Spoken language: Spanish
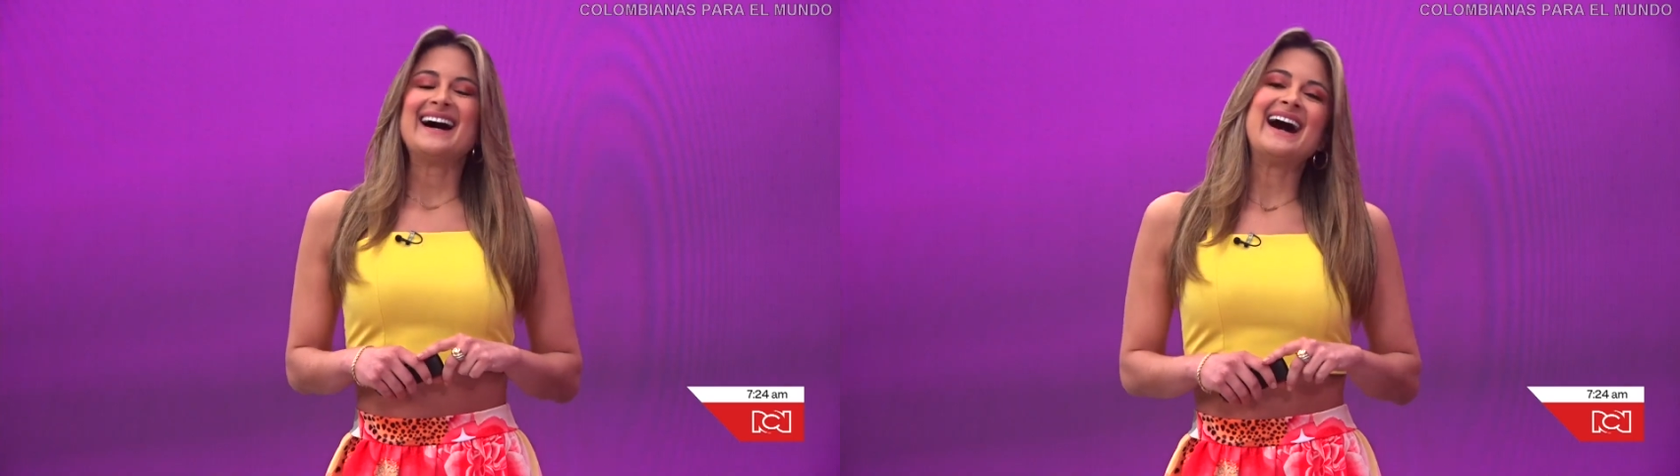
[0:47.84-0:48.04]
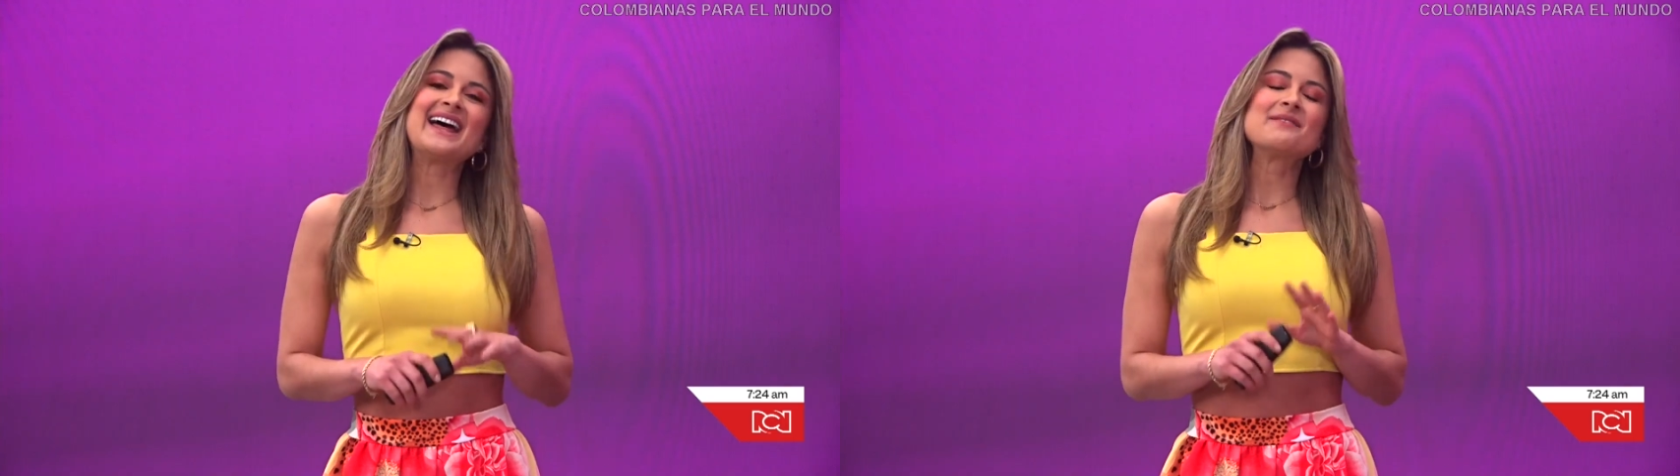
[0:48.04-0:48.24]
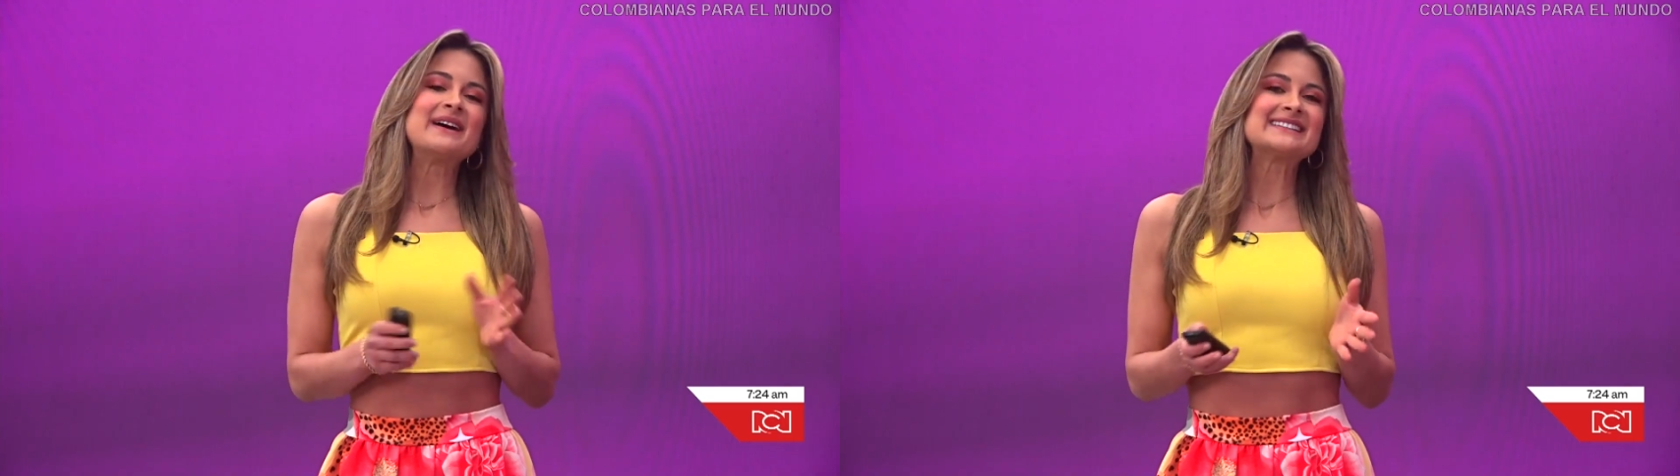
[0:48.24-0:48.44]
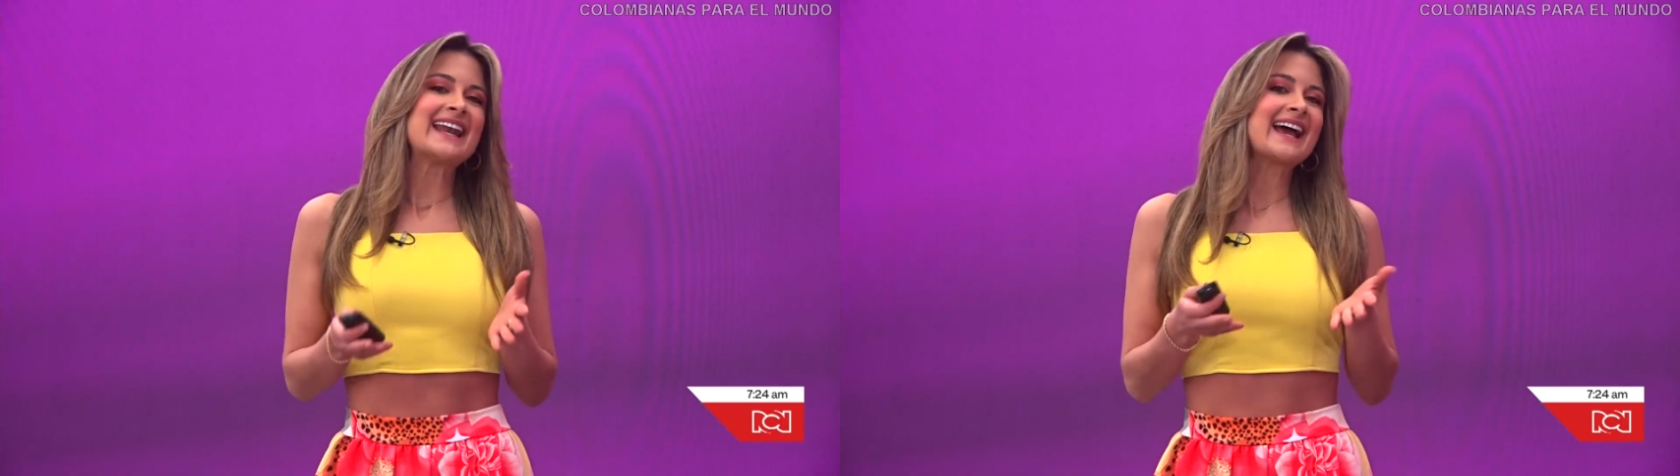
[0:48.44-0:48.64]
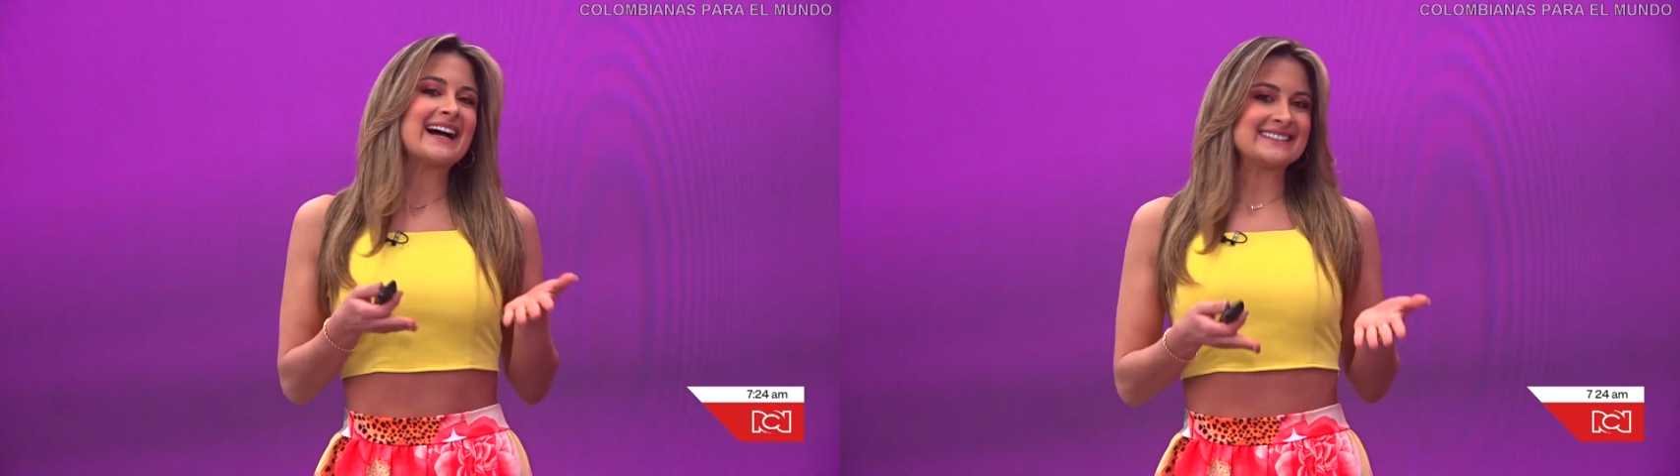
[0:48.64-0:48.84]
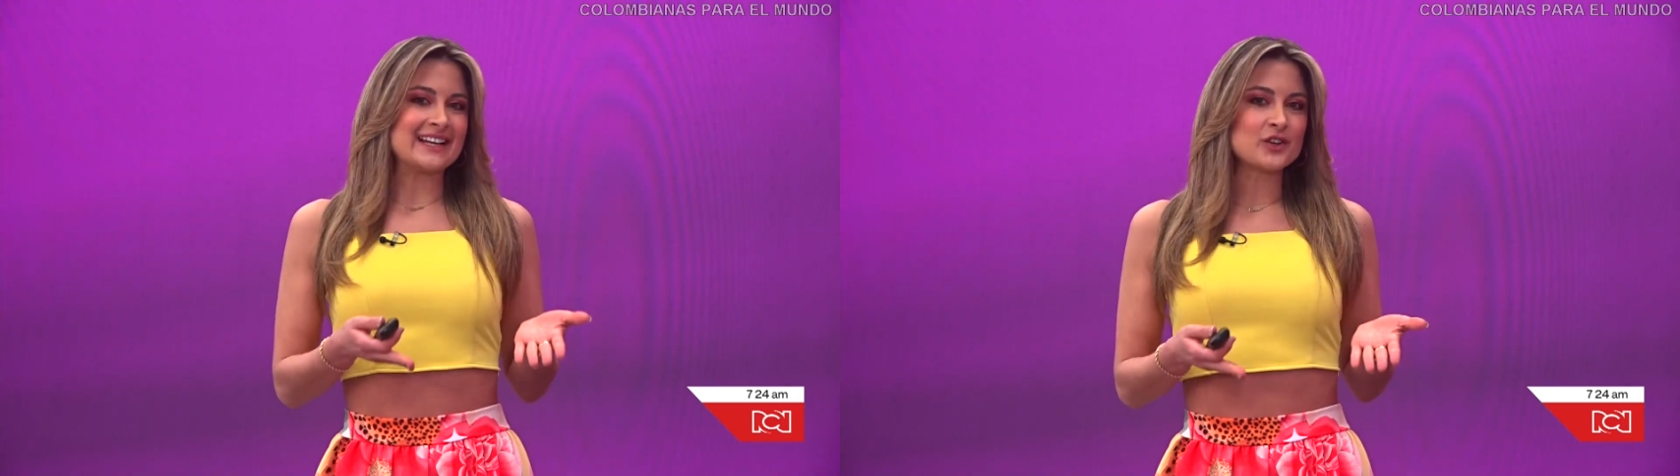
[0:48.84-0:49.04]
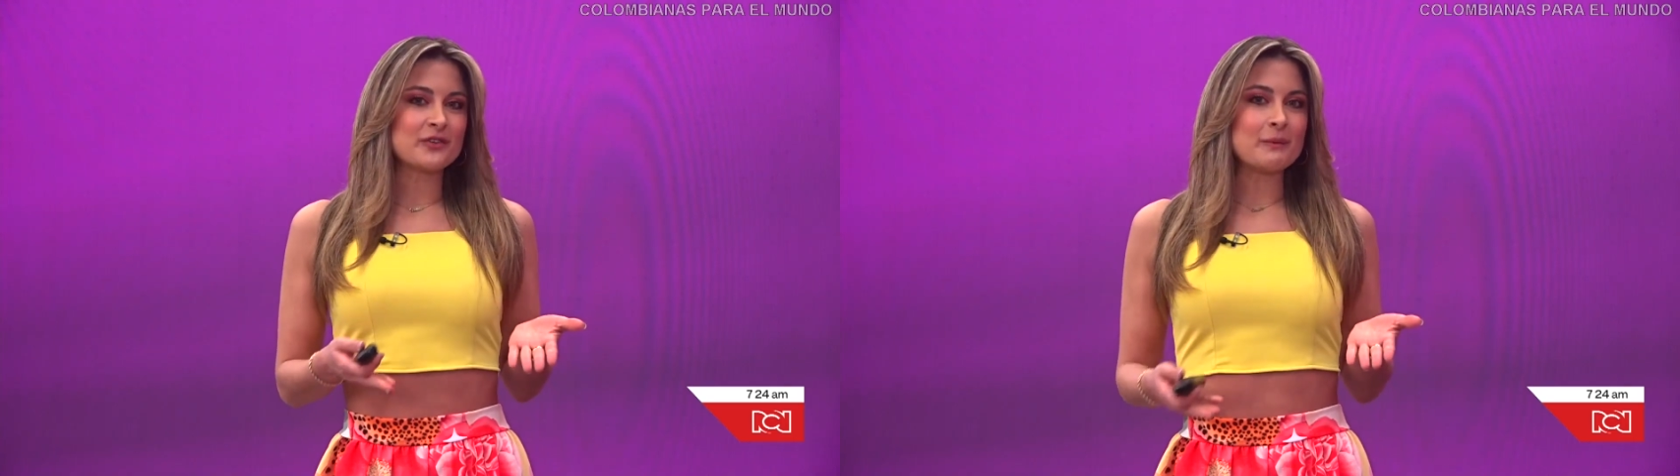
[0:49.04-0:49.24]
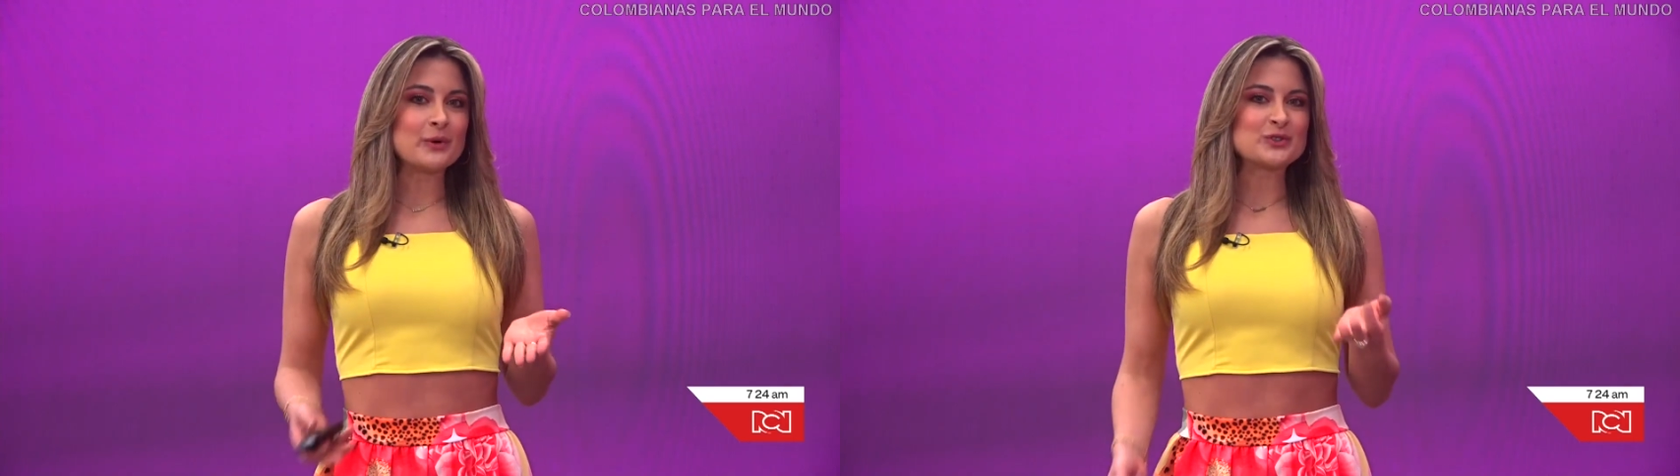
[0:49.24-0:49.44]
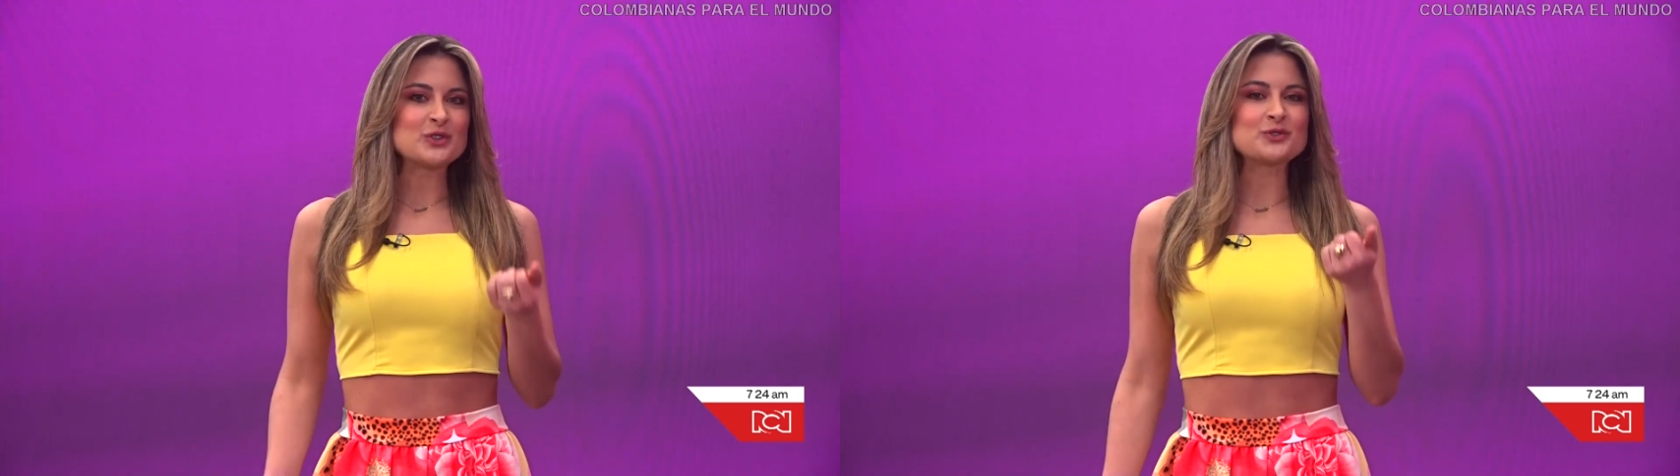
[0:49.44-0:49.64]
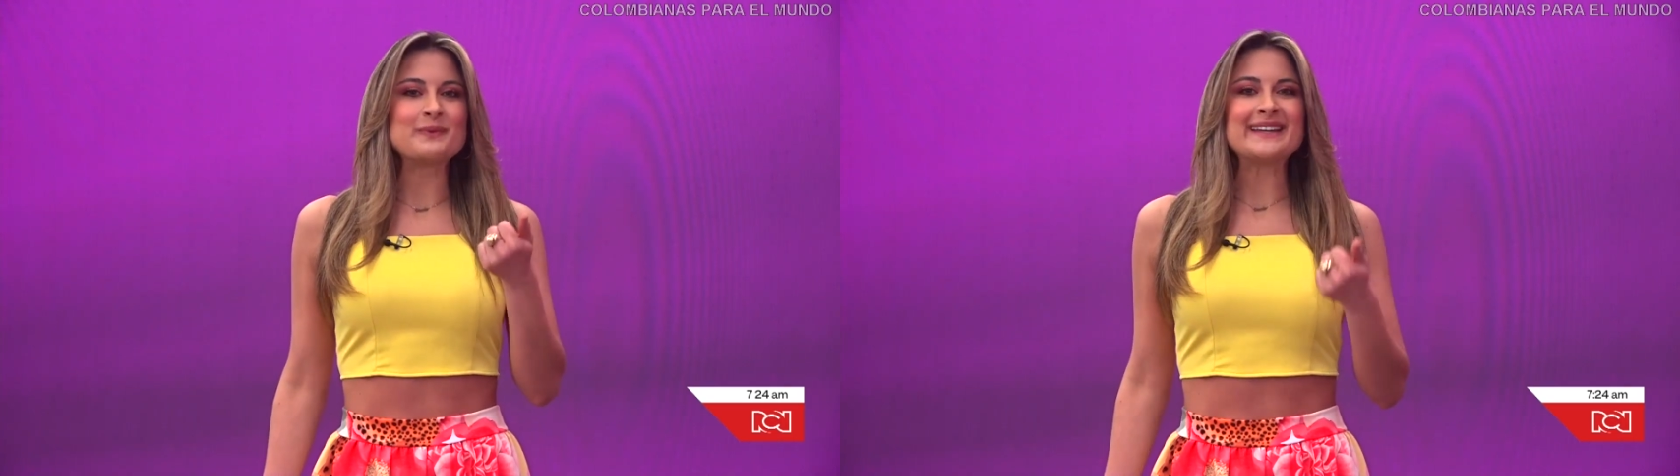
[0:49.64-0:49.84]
Además de la Casa de los Famosos,